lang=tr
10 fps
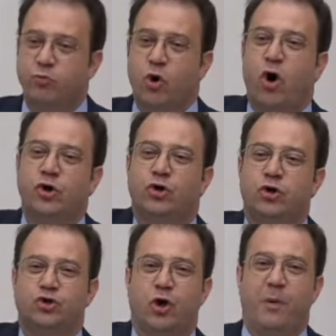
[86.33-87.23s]
Bu
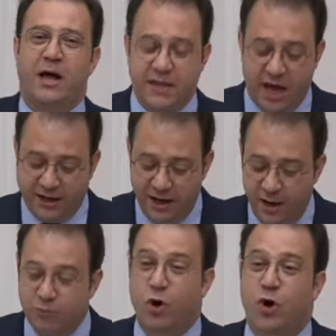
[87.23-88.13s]
onurlu çobanlar,
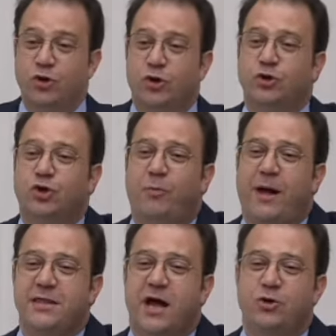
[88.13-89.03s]
bu onurlu
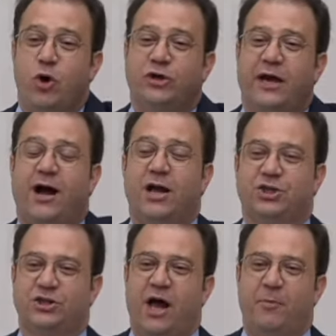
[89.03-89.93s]
çobanlar YÖK'e
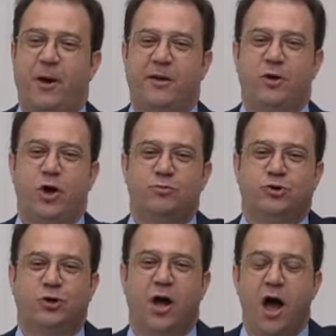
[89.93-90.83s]
karşı ne yapar biliyor
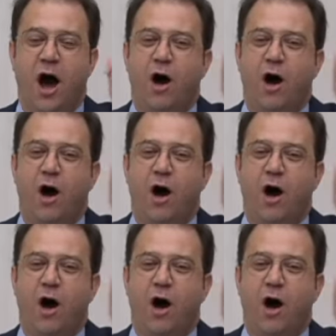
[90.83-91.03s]
musun?